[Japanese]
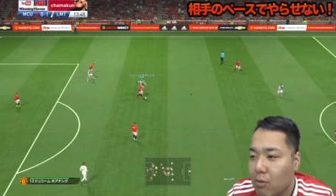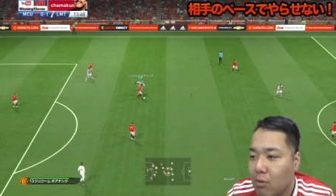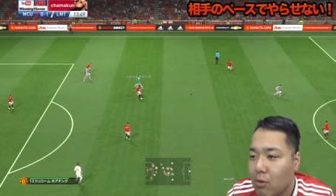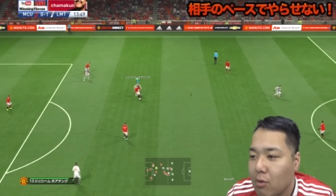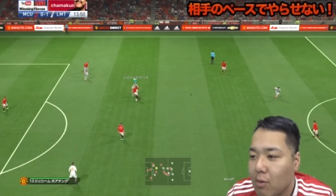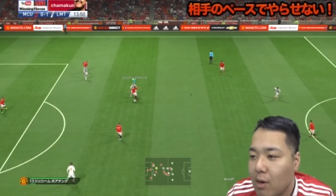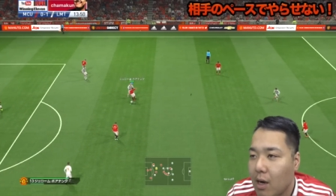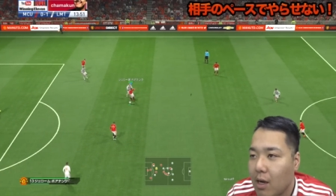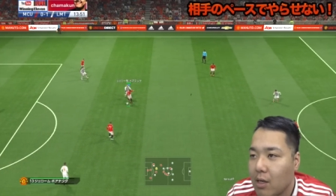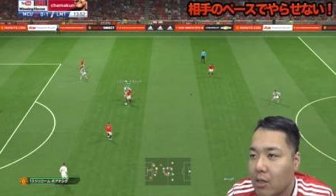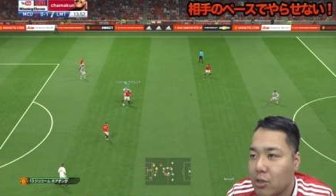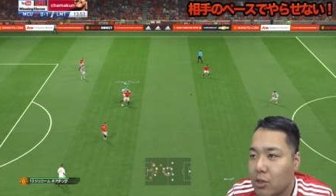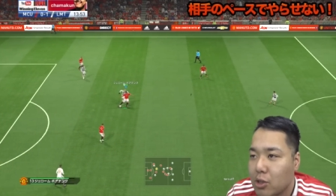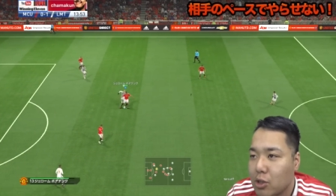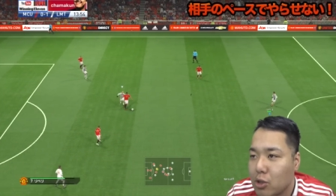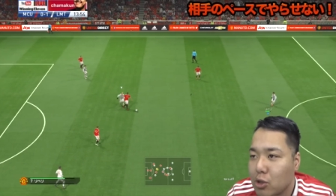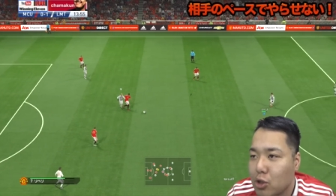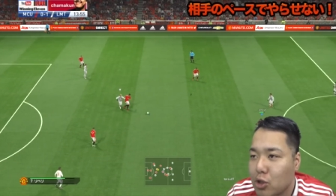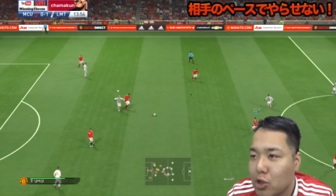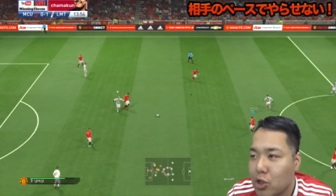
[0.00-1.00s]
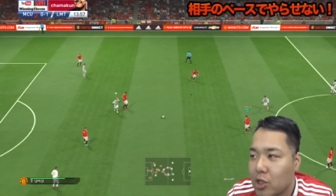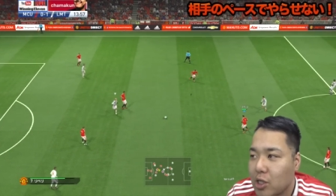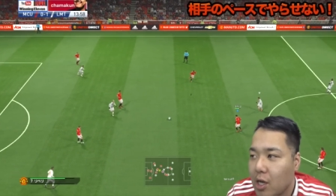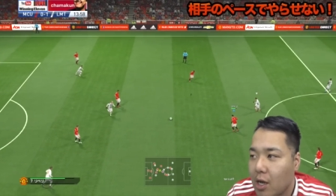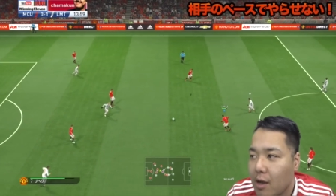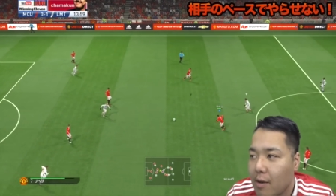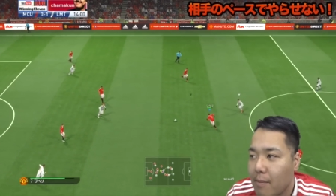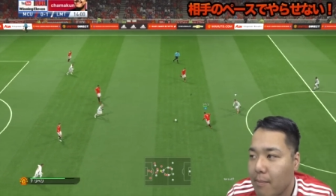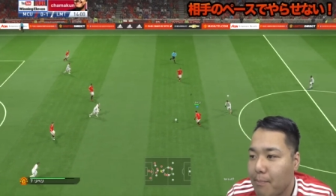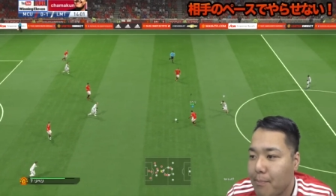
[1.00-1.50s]
こは集中して
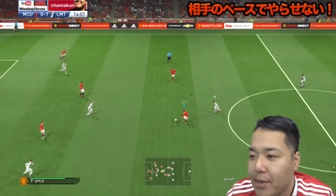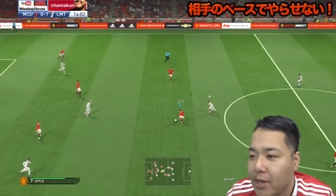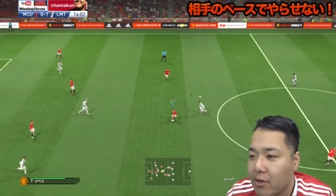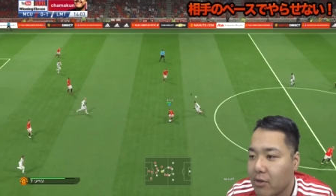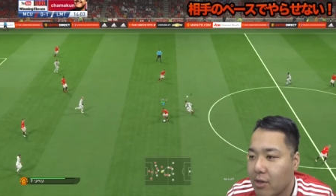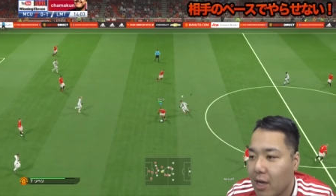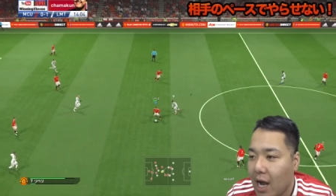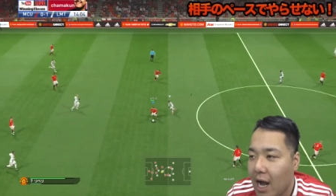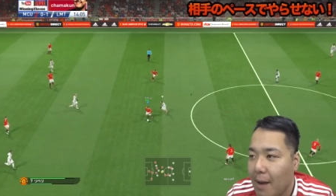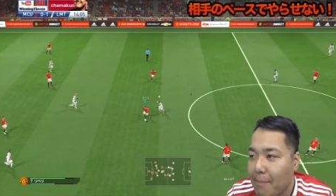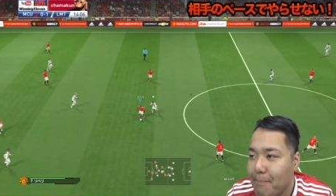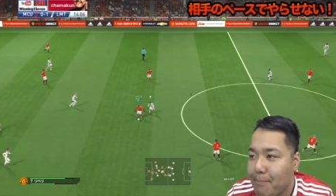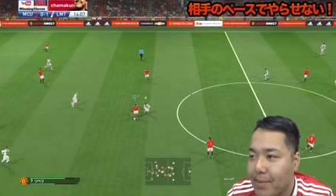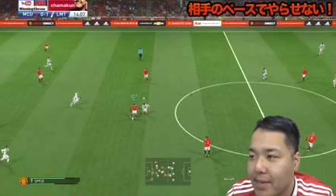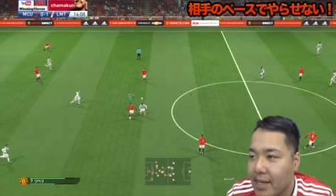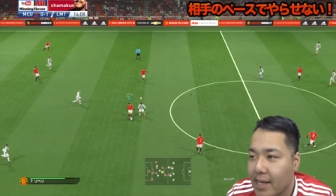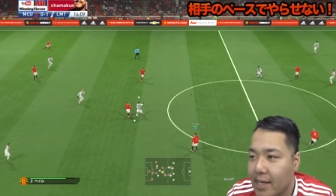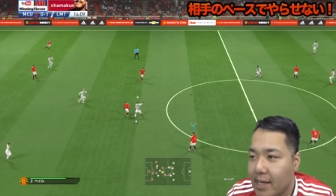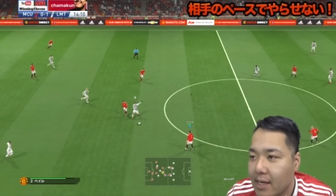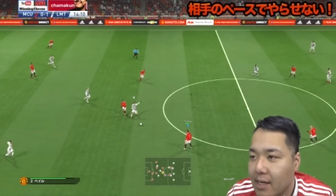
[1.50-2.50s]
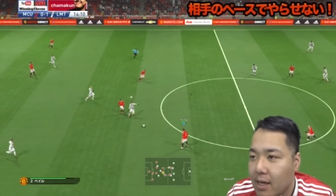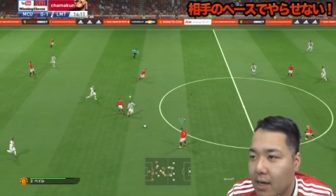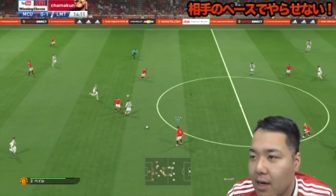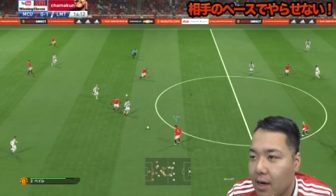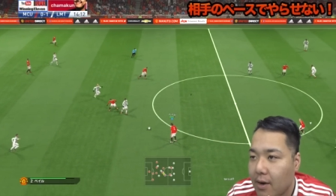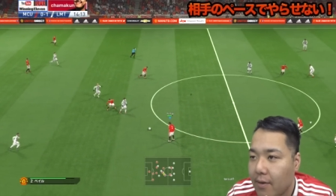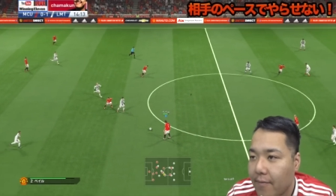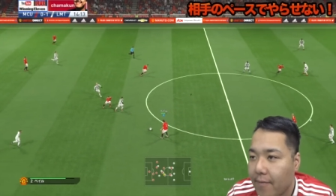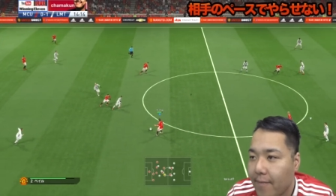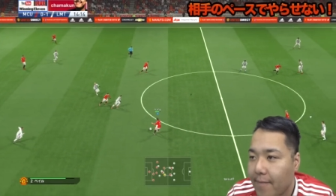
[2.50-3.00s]
ビルドアッピー。
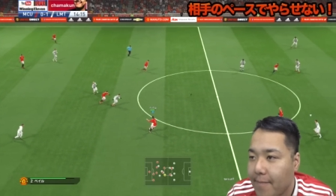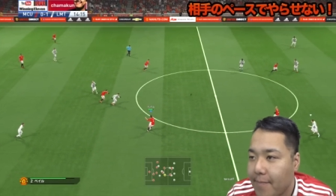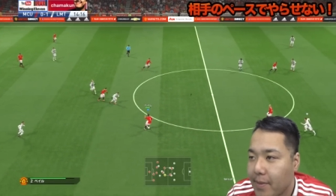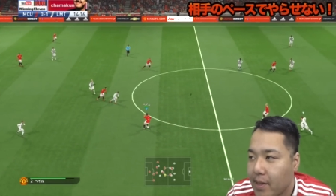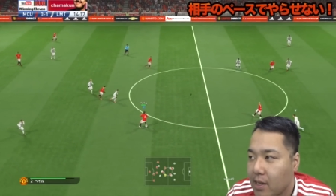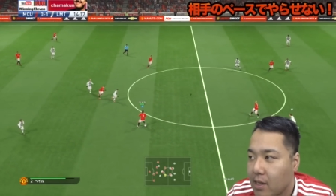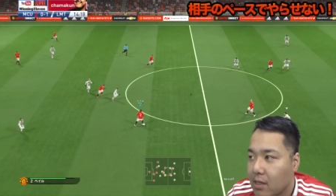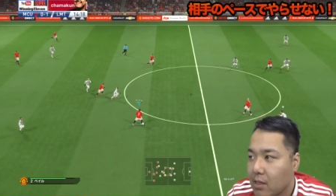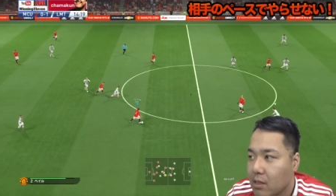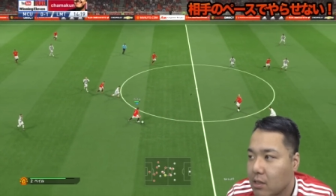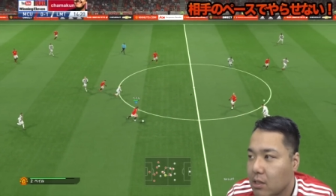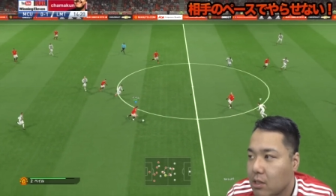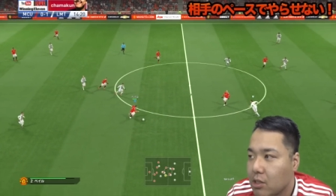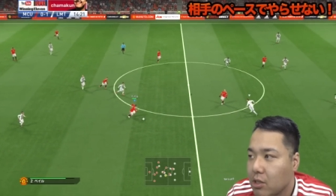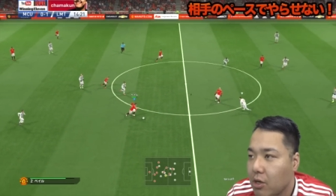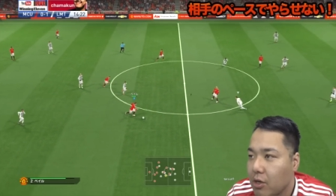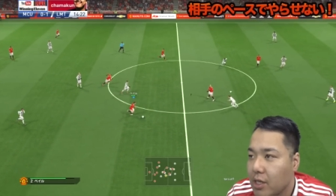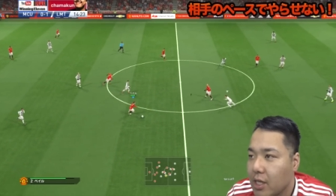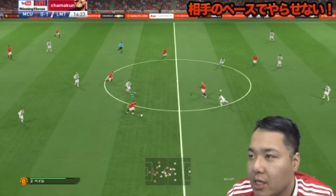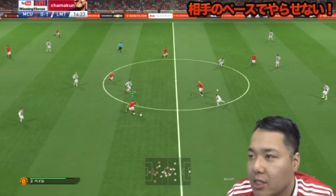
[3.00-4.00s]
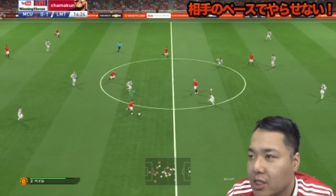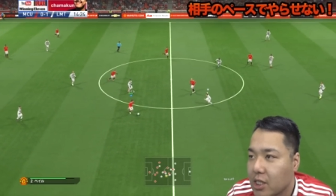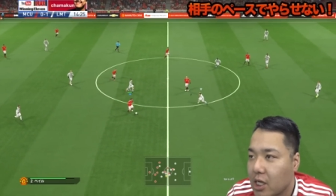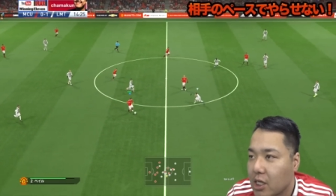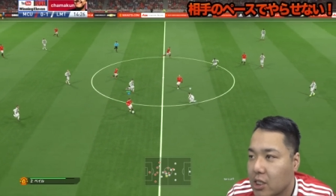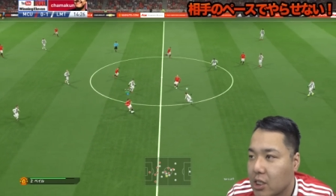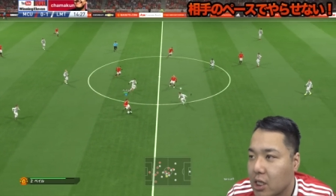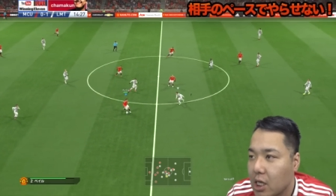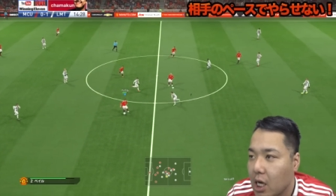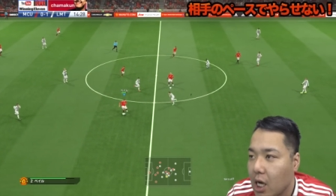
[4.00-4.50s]
強いな。しか
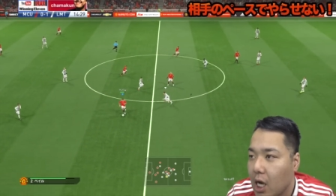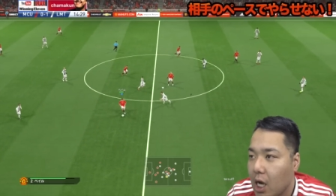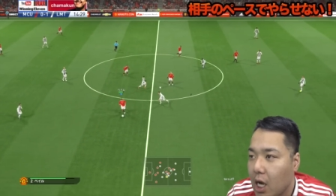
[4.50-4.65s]
し